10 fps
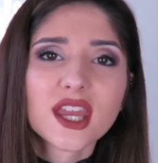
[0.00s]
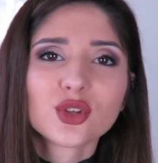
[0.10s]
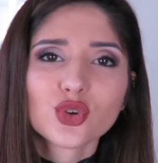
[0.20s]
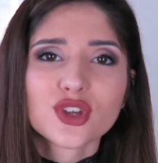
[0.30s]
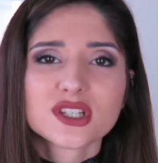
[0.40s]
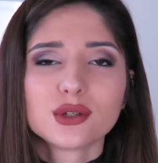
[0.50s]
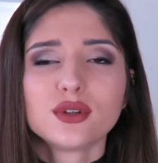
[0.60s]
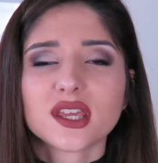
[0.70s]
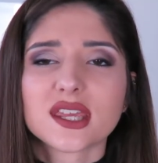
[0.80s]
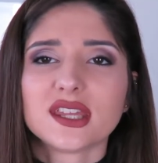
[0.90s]
cadeau que j'ai
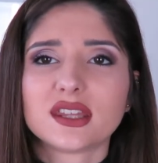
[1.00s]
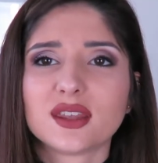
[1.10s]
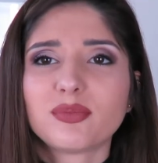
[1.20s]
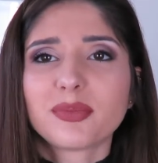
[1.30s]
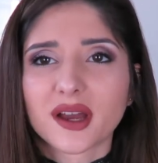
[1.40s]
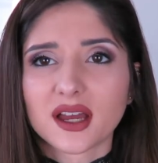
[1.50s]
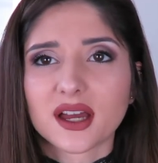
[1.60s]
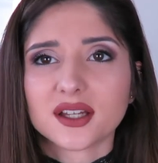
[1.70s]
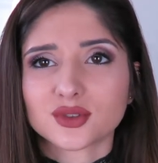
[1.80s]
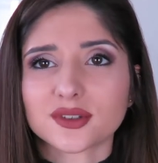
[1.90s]
eu et qui n'était
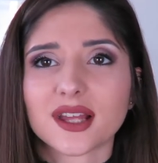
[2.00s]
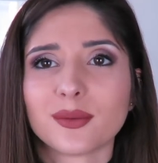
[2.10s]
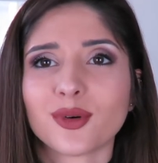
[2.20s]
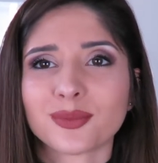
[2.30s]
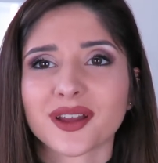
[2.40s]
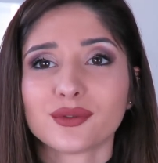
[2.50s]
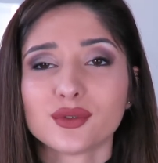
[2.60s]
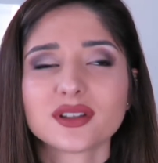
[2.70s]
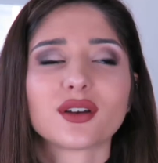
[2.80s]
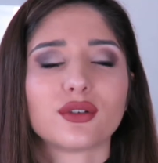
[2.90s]
pas totalement
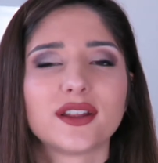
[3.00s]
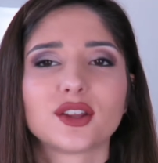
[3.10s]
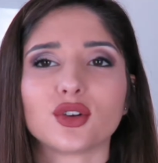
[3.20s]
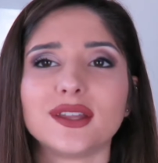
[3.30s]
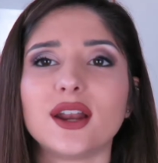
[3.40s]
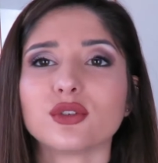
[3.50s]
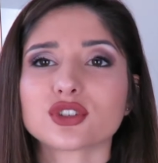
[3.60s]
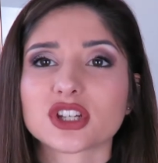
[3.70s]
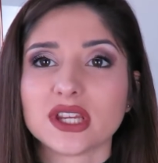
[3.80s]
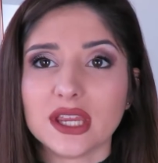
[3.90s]
prévu, c'est en fait en allant
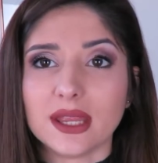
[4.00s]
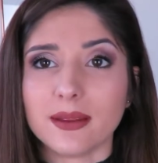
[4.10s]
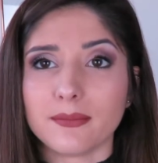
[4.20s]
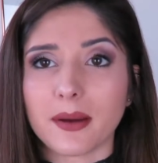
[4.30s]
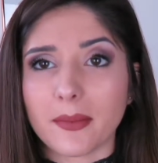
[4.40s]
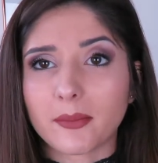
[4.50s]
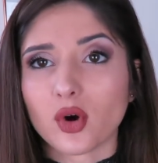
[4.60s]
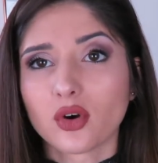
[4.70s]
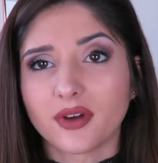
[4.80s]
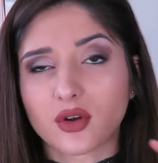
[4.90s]
chez ma
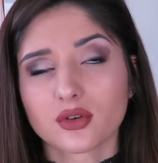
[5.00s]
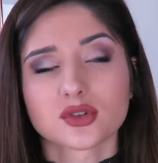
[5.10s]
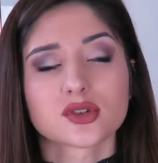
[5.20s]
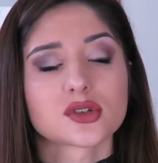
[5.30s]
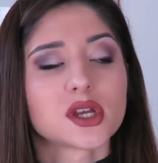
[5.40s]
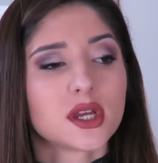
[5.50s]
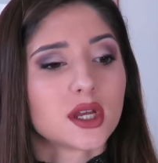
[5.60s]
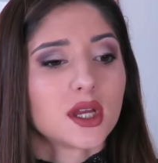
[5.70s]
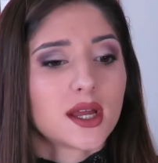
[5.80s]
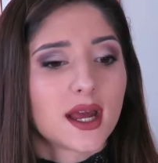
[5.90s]
maman en vacances
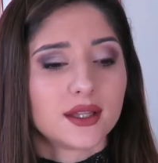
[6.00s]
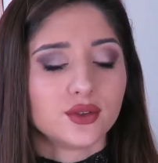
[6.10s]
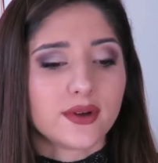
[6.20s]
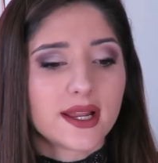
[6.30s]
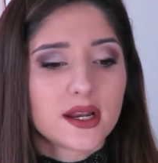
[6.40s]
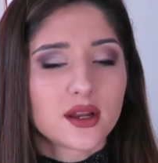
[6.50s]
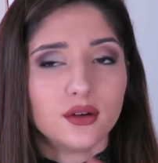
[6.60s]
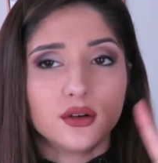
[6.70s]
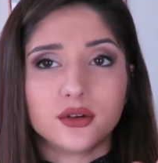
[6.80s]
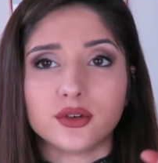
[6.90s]
à Noël,
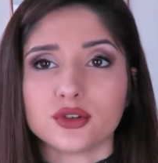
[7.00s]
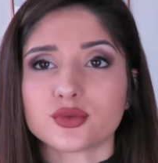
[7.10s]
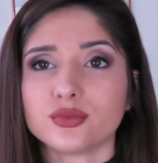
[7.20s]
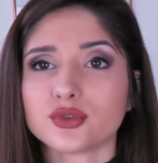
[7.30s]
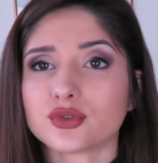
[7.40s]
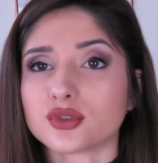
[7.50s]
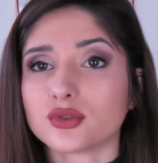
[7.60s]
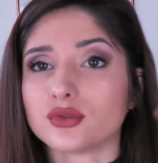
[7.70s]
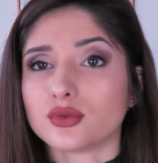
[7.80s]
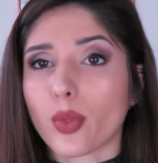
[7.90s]
euh, je,
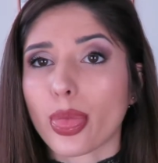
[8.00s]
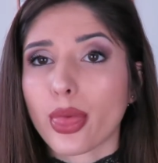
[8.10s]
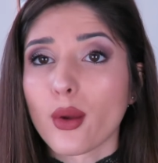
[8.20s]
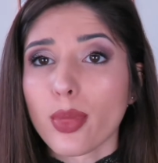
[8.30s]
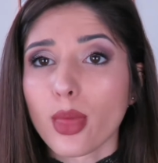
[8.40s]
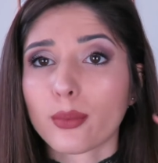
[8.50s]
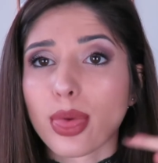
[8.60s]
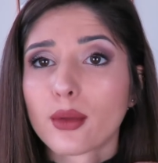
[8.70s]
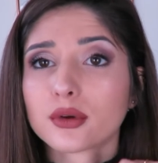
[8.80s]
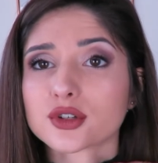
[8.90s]

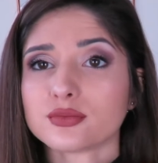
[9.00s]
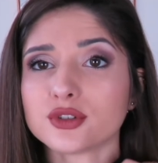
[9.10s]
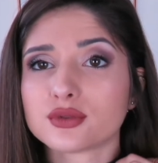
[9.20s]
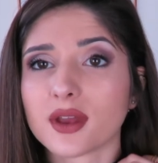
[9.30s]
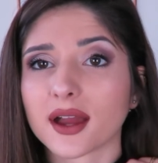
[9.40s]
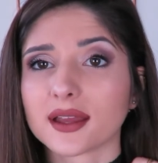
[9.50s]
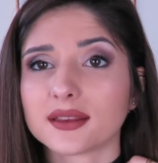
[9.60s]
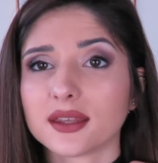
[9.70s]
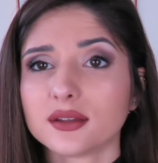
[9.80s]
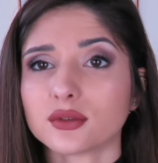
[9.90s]
je, me suis
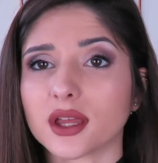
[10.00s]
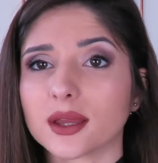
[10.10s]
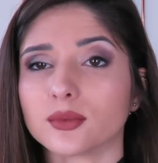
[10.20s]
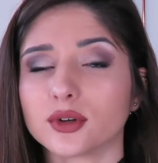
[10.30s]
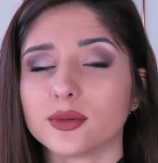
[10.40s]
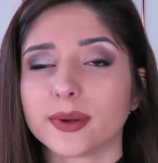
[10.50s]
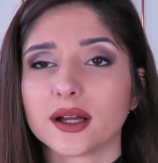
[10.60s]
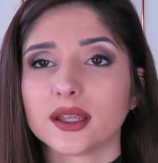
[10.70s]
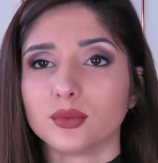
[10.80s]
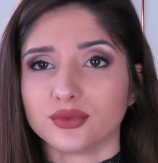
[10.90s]
arrêtée donc avec mon
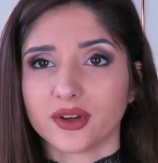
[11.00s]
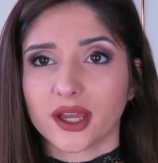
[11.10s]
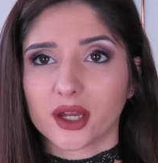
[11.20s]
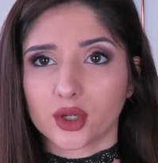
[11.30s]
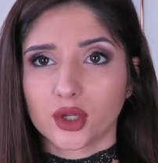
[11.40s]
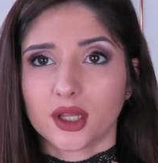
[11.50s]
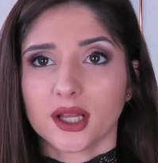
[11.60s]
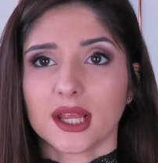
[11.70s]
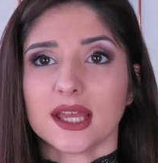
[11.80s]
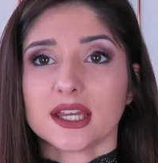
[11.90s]
copain et mon frère euh,
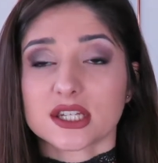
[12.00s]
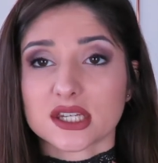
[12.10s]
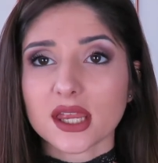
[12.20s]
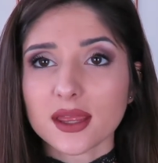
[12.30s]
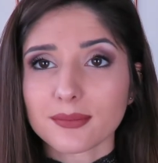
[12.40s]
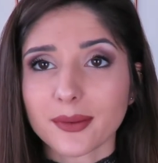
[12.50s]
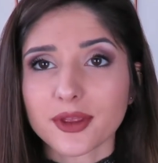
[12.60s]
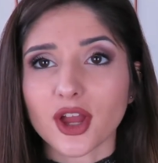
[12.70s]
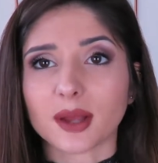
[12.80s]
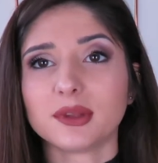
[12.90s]
chez ma
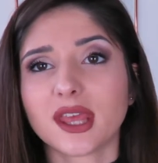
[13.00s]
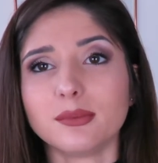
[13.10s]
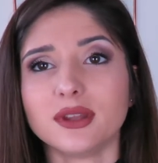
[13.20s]
meilleure amie qui